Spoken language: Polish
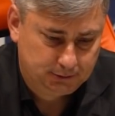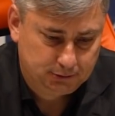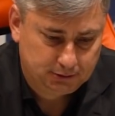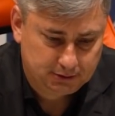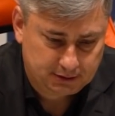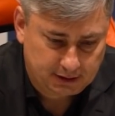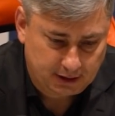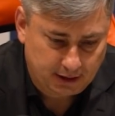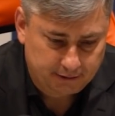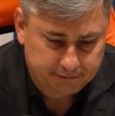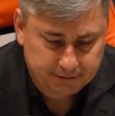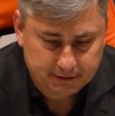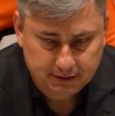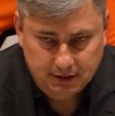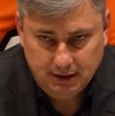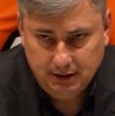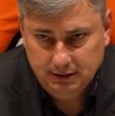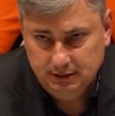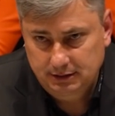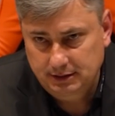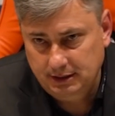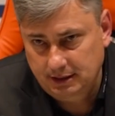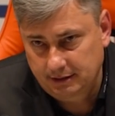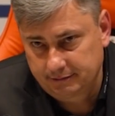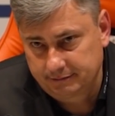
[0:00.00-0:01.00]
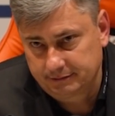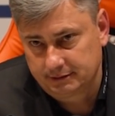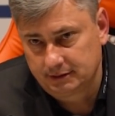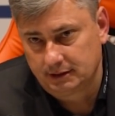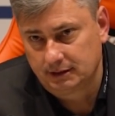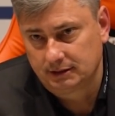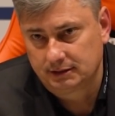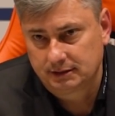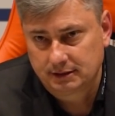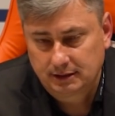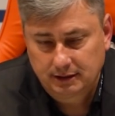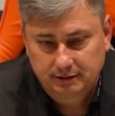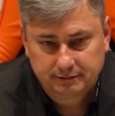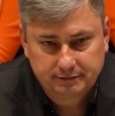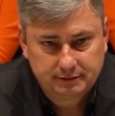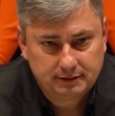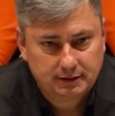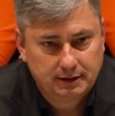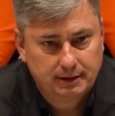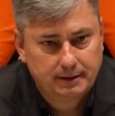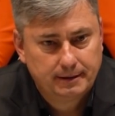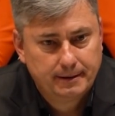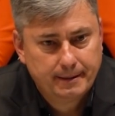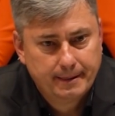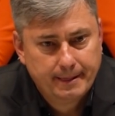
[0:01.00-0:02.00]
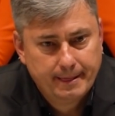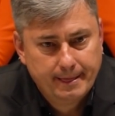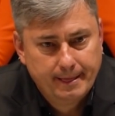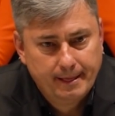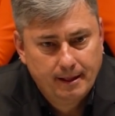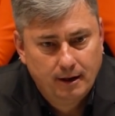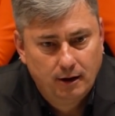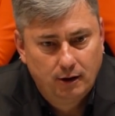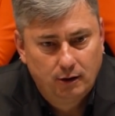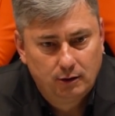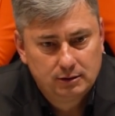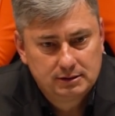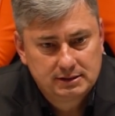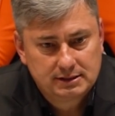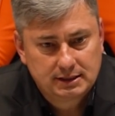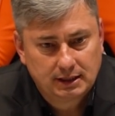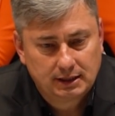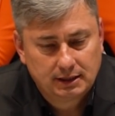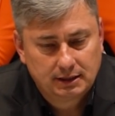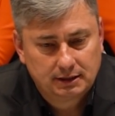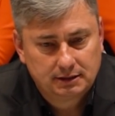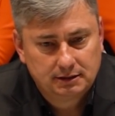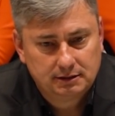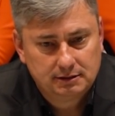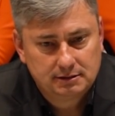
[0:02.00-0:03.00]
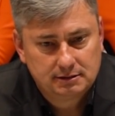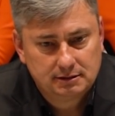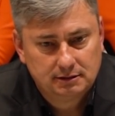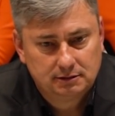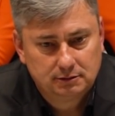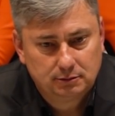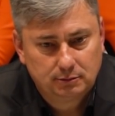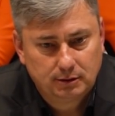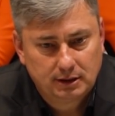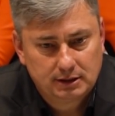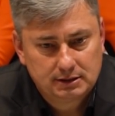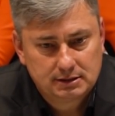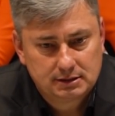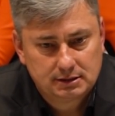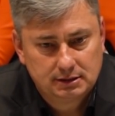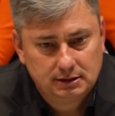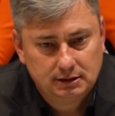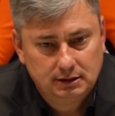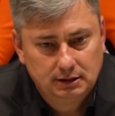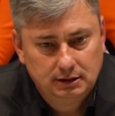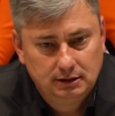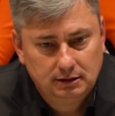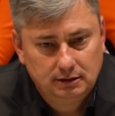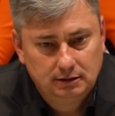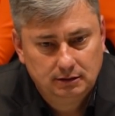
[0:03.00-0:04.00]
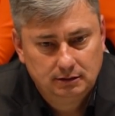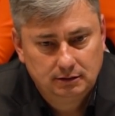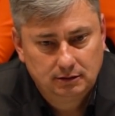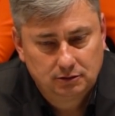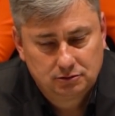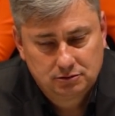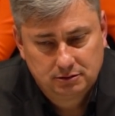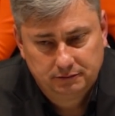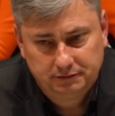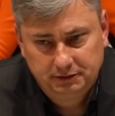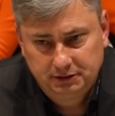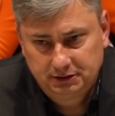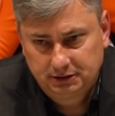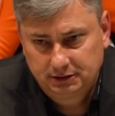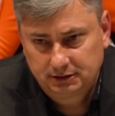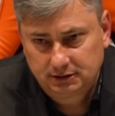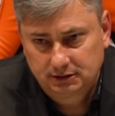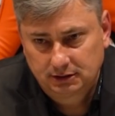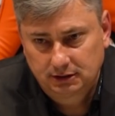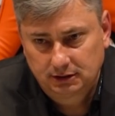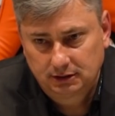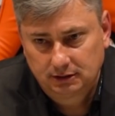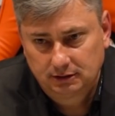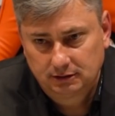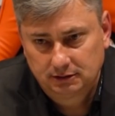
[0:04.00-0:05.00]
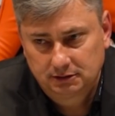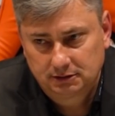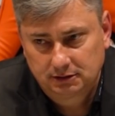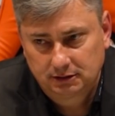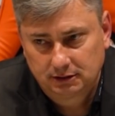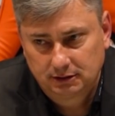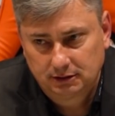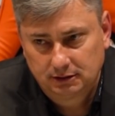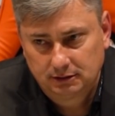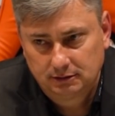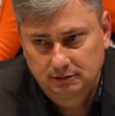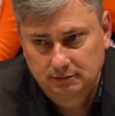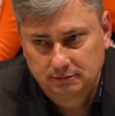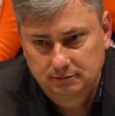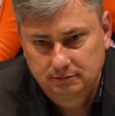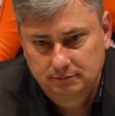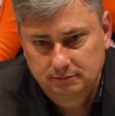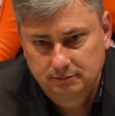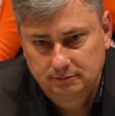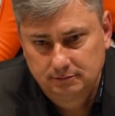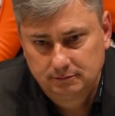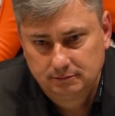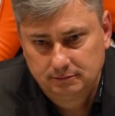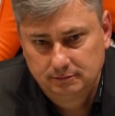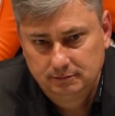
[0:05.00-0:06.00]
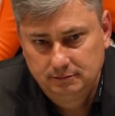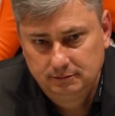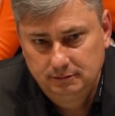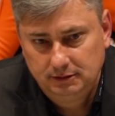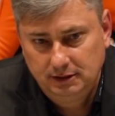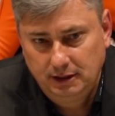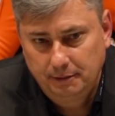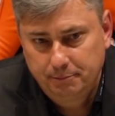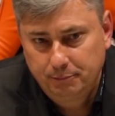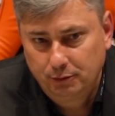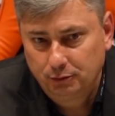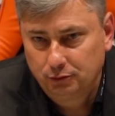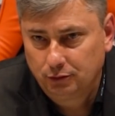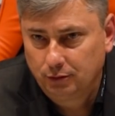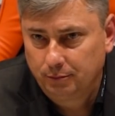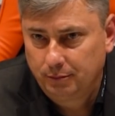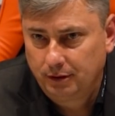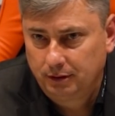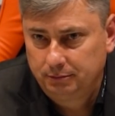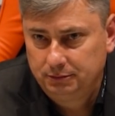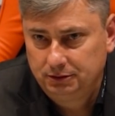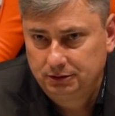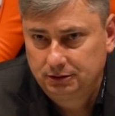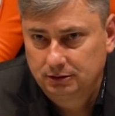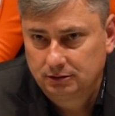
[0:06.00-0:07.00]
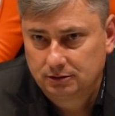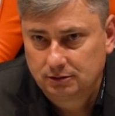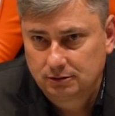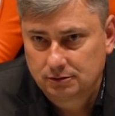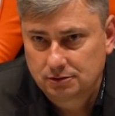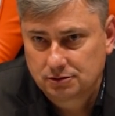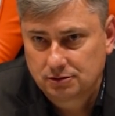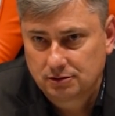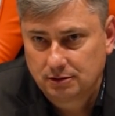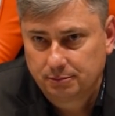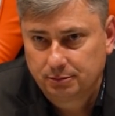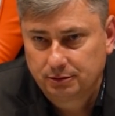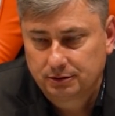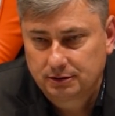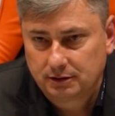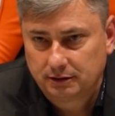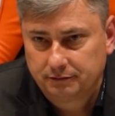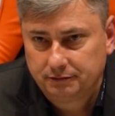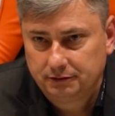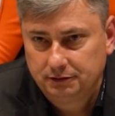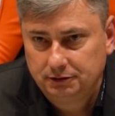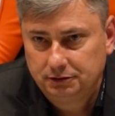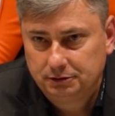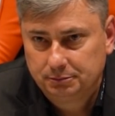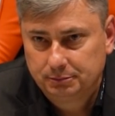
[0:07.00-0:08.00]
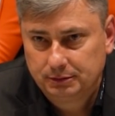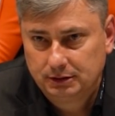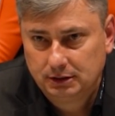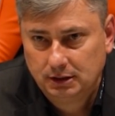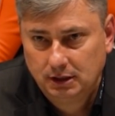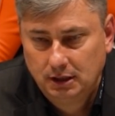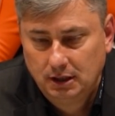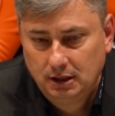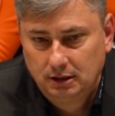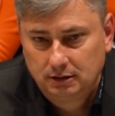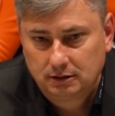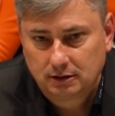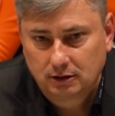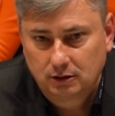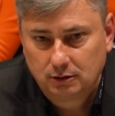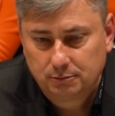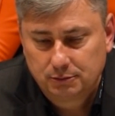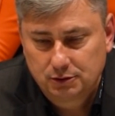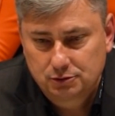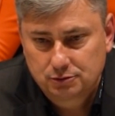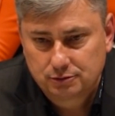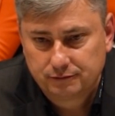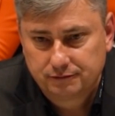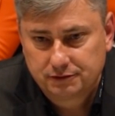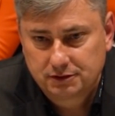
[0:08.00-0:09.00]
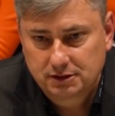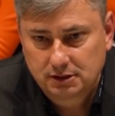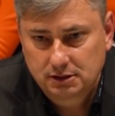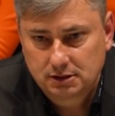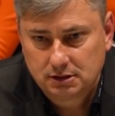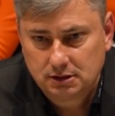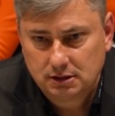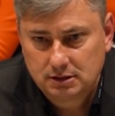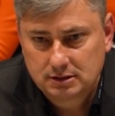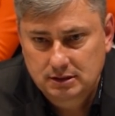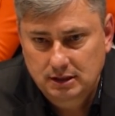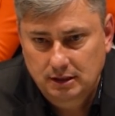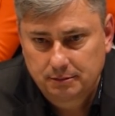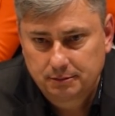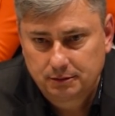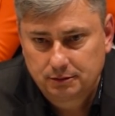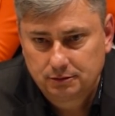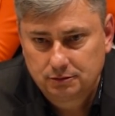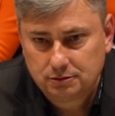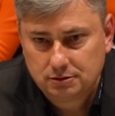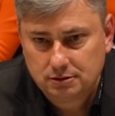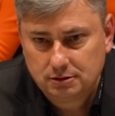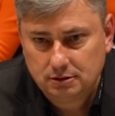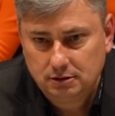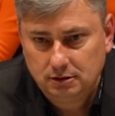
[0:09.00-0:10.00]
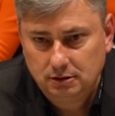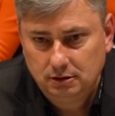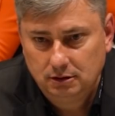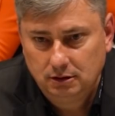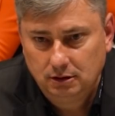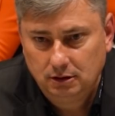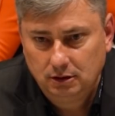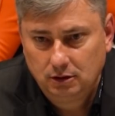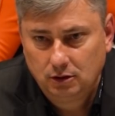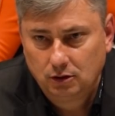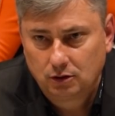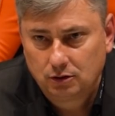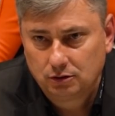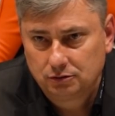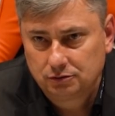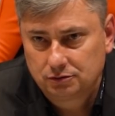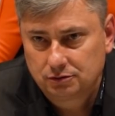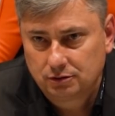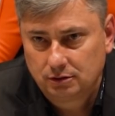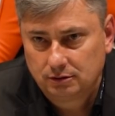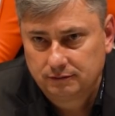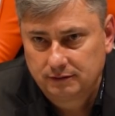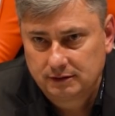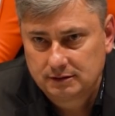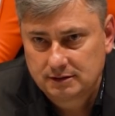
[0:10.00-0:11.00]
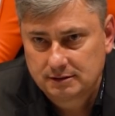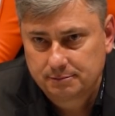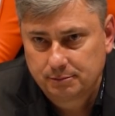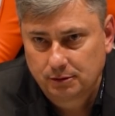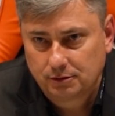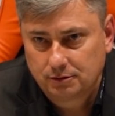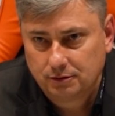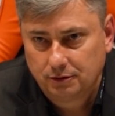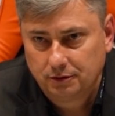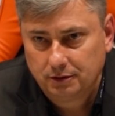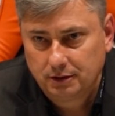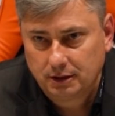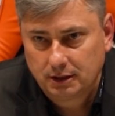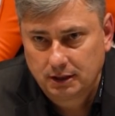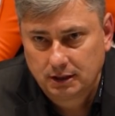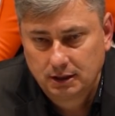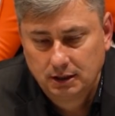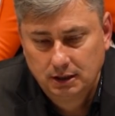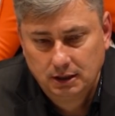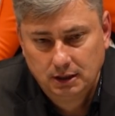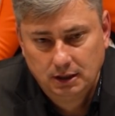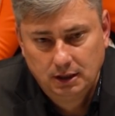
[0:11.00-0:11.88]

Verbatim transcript: to trafna, trafna, trafna ocena tej sytuacji. Oczywiście, że, że nie podoba mi się to, że nie potrafiliśmy tego meczu wcześniej zamknąć i, i, i go kontrolować spokojnie